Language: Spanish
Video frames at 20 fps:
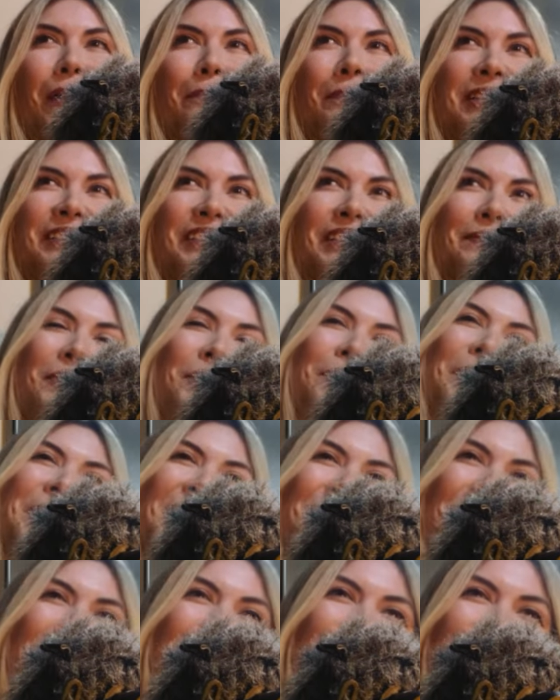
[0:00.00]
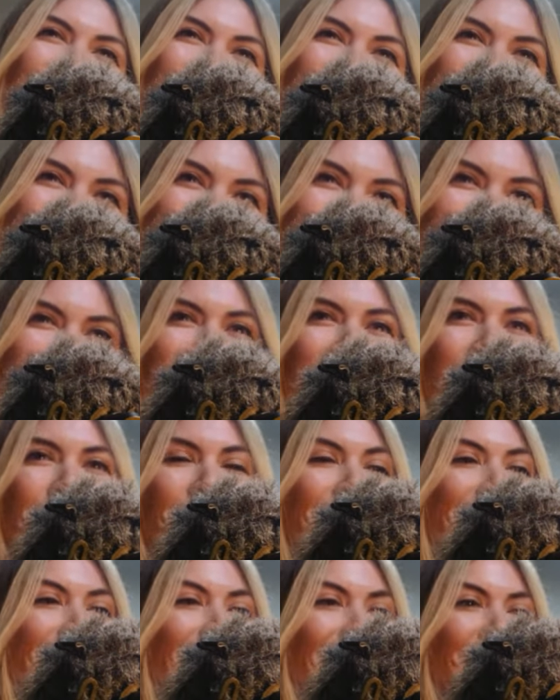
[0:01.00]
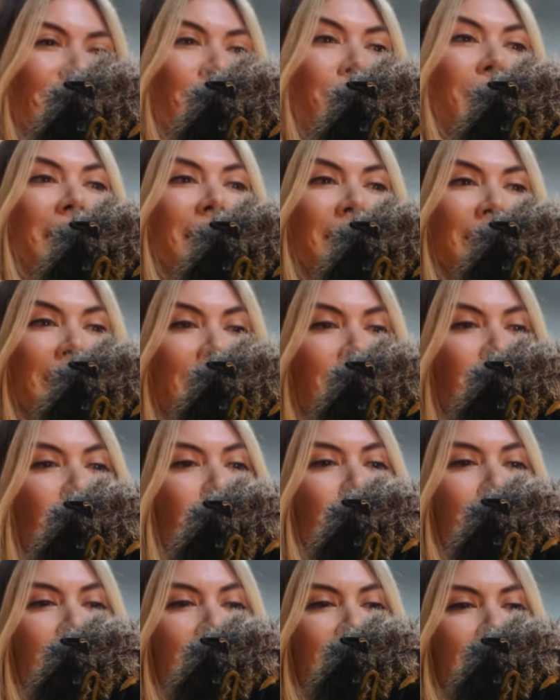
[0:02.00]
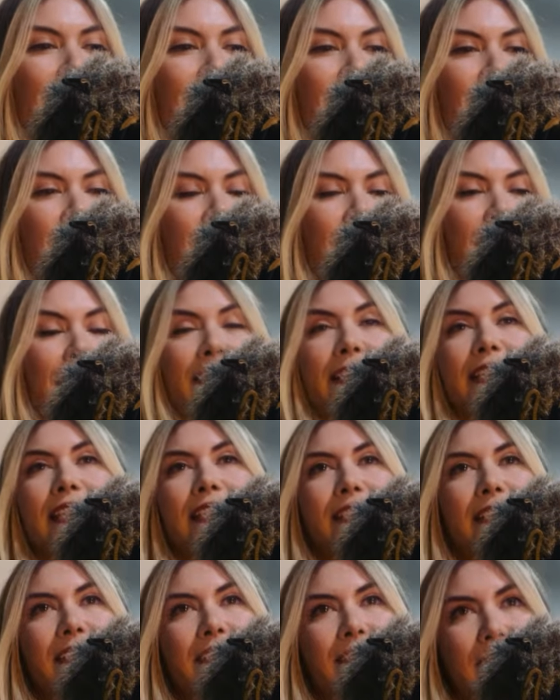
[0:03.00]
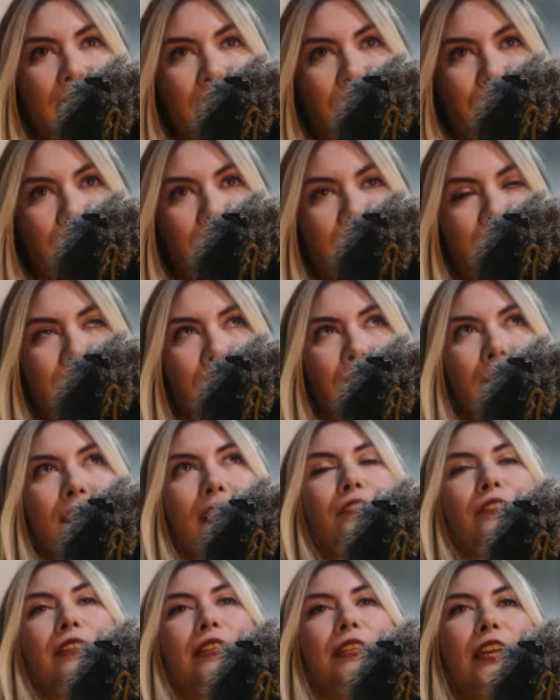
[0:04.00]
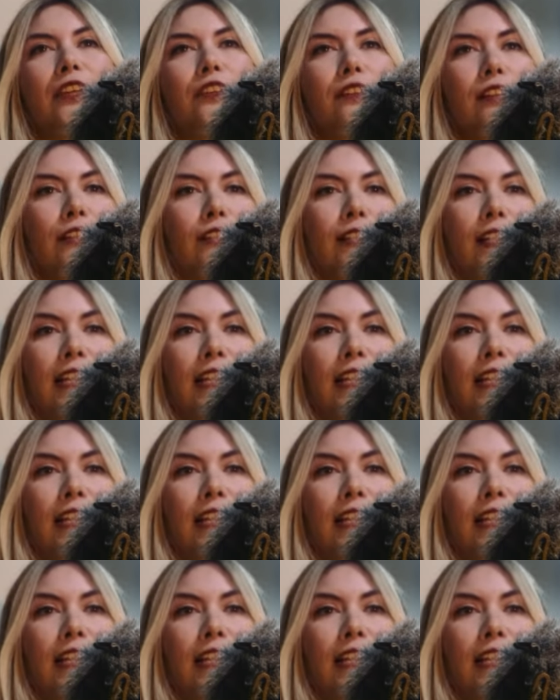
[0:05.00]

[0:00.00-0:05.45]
a principio me daba mucho trabajo con el, con el niño porque él tenía seis años, entonces lo tenía, le